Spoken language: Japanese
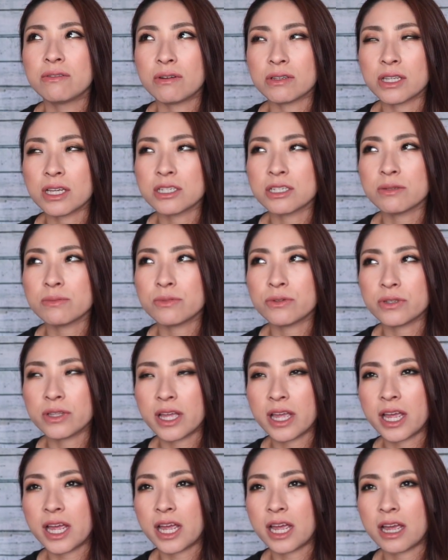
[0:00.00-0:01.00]
私も
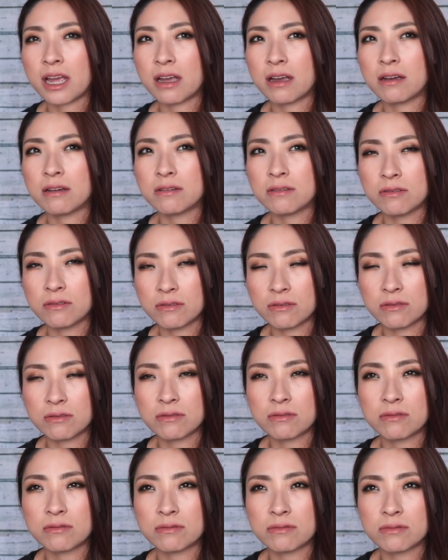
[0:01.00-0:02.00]
ね、うん、
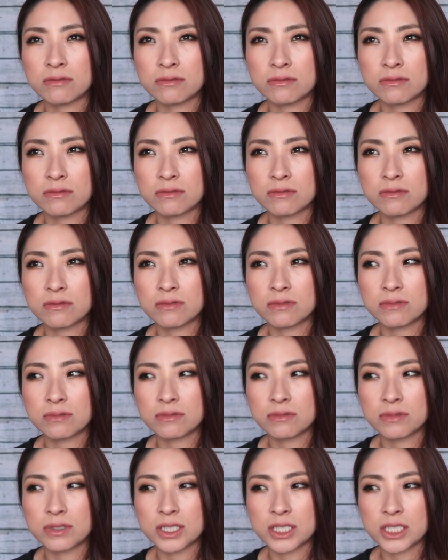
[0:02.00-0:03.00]

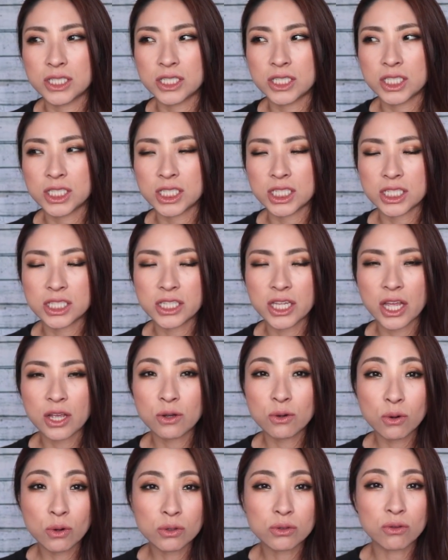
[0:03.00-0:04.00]
知ってい
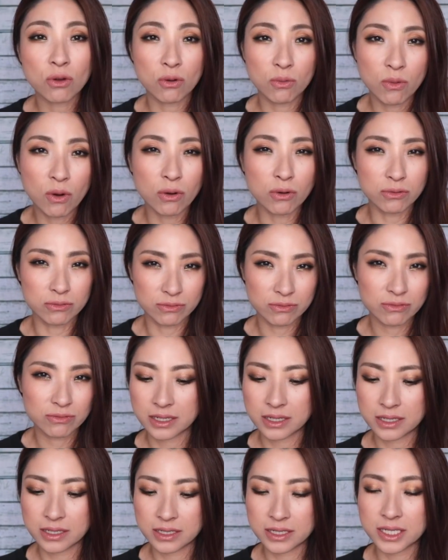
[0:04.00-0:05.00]
こうと思
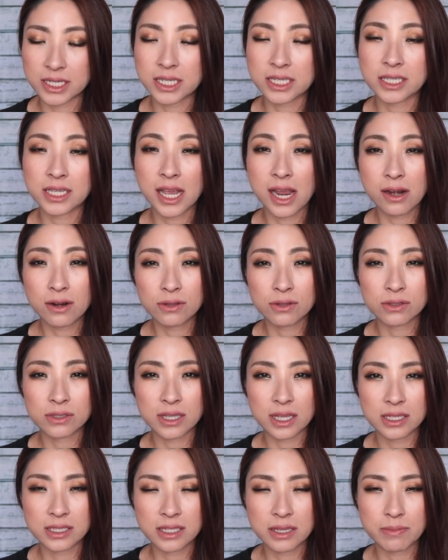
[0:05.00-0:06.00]
う。知っていると
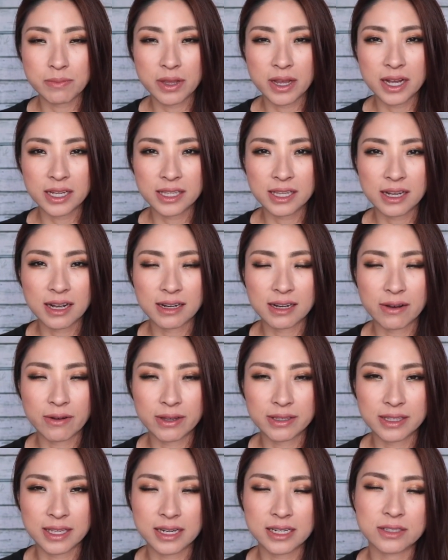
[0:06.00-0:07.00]
全然見方が変
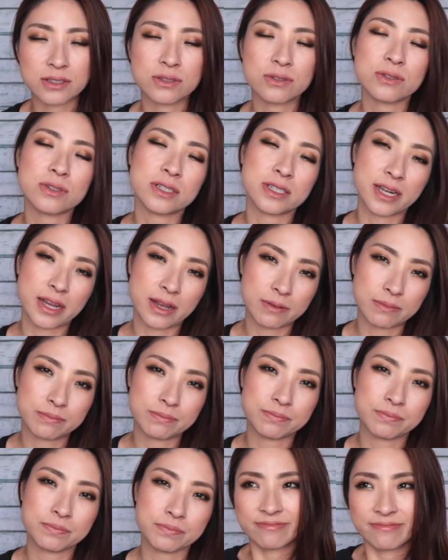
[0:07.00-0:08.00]
わったりするしね、
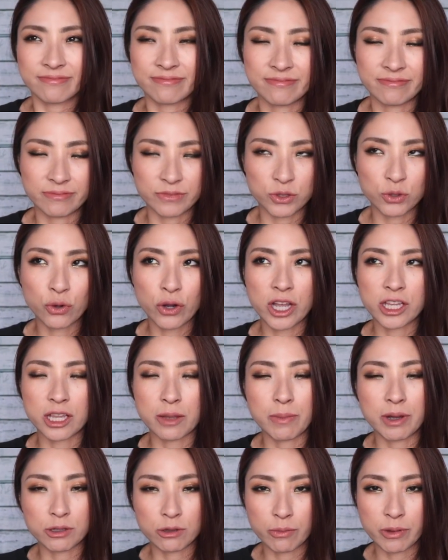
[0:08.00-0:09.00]
うん、どうやっ
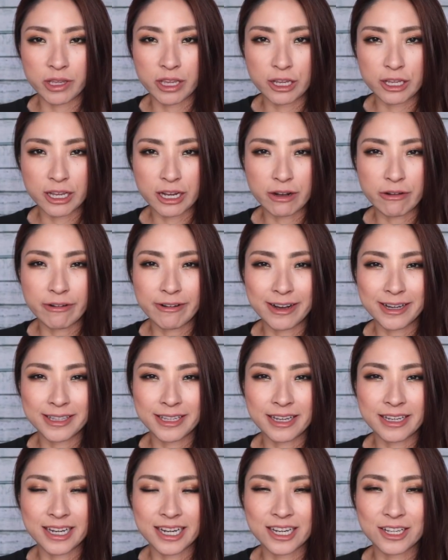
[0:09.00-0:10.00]
てまとめていいんだかわかん
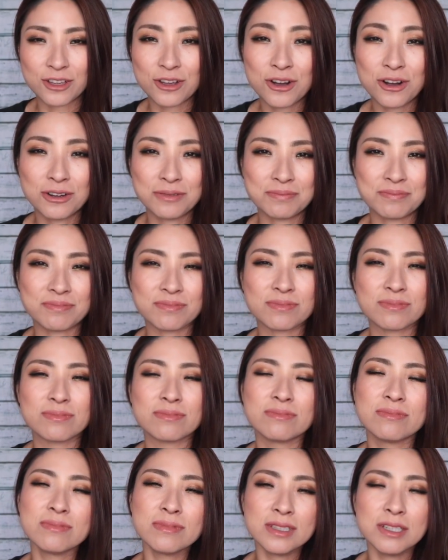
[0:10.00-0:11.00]
ないんだけど、
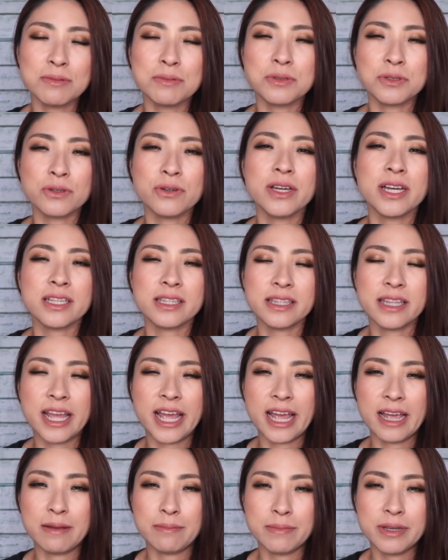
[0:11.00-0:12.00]
でもそうやっ
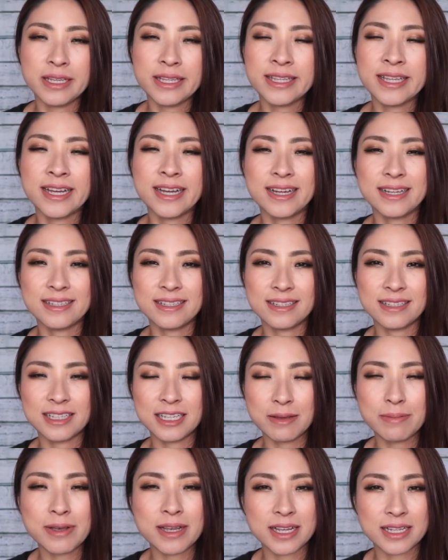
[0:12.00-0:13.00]
てみんな
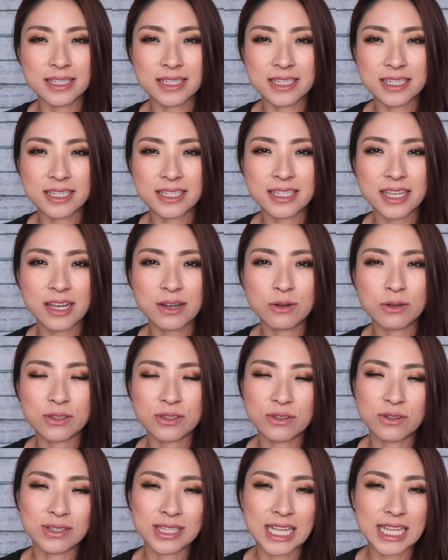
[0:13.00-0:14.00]
日々小さいこ
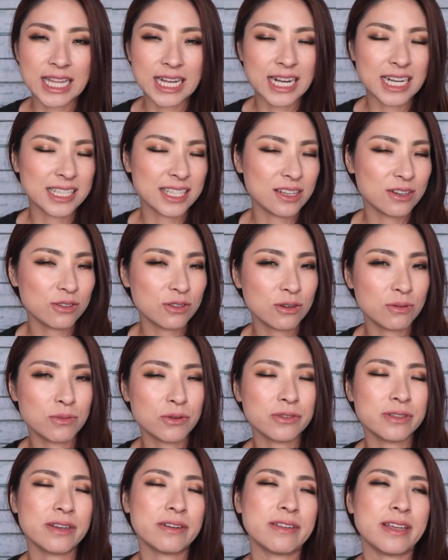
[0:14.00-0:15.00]
とを戦ってると
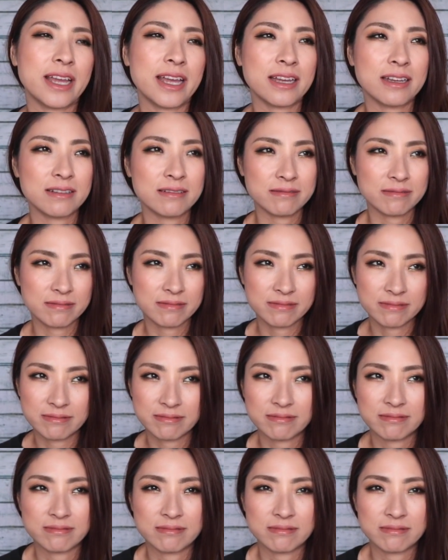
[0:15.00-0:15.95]
思うんだよね、うん、